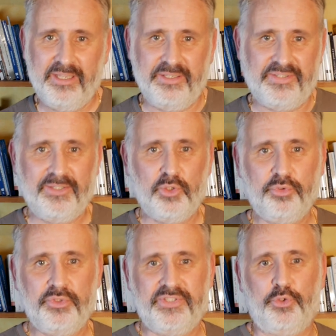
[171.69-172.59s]
Ici, le
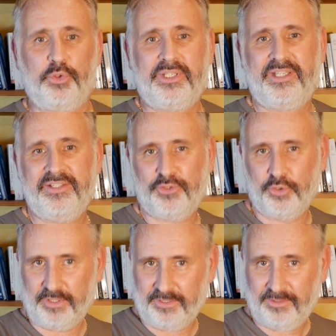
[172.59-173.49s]
but, c'est de
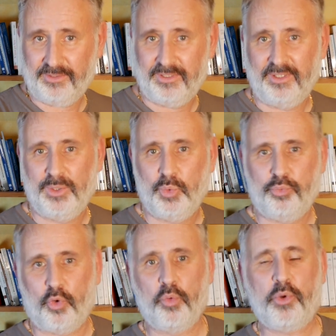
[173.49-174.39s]
questionner
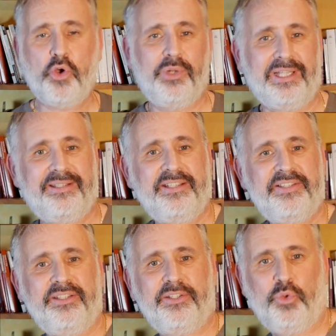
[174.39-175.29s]
pour comprendre la
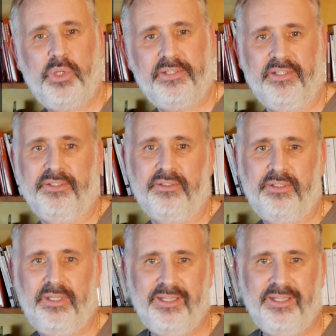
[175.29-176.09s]
destination à atteindre.